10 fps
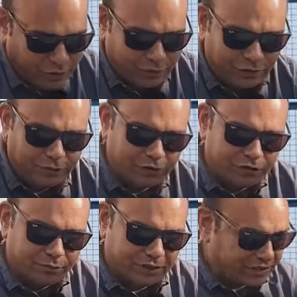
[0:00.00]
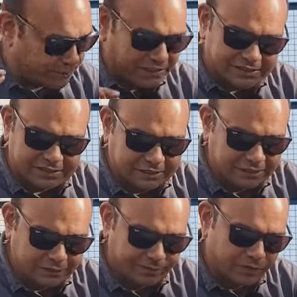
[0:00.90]
लो ये लो बडी बडी सिट
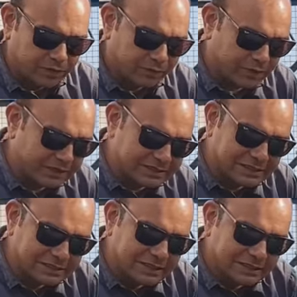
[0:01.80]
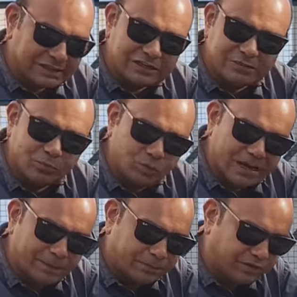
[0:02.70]
बडी सिट ये जब मुंह में
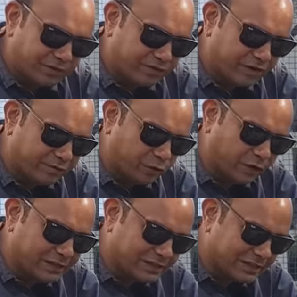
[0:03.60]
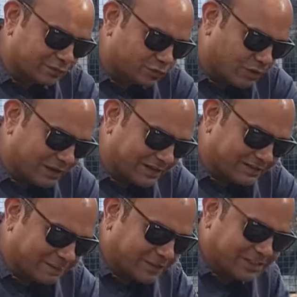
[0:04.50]
आप रिवॉर्ड देते हैं उसको हल्का
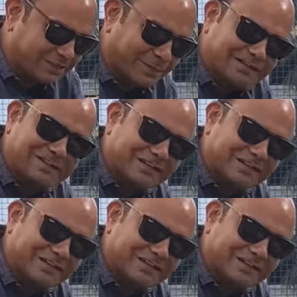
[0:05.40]
सा पीछे से प्रेशर